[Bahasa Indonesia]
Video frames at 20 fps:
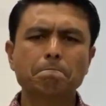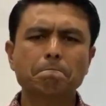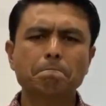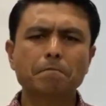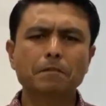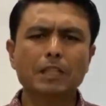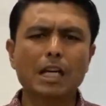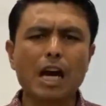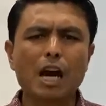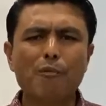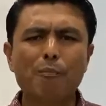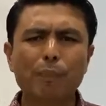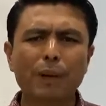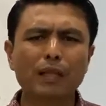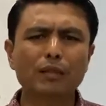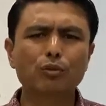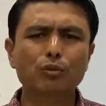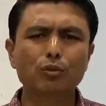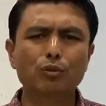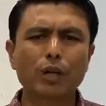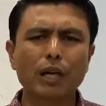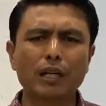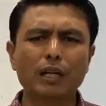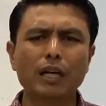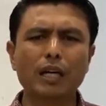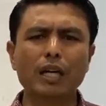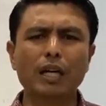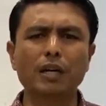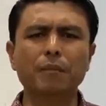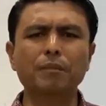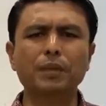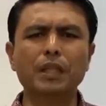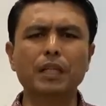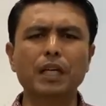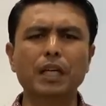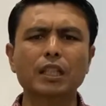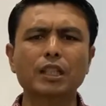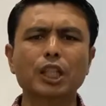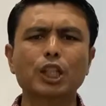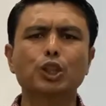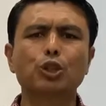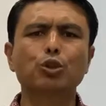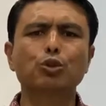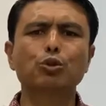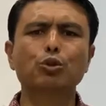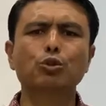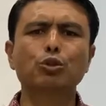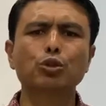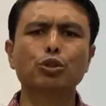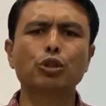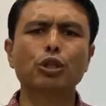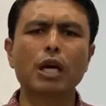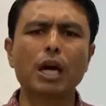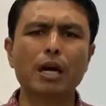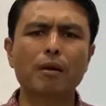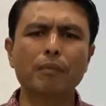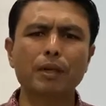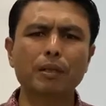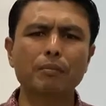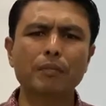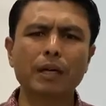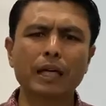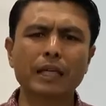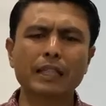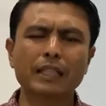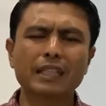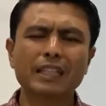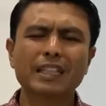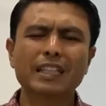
Kapan Tuhan Allah berkata sungguh amat baik?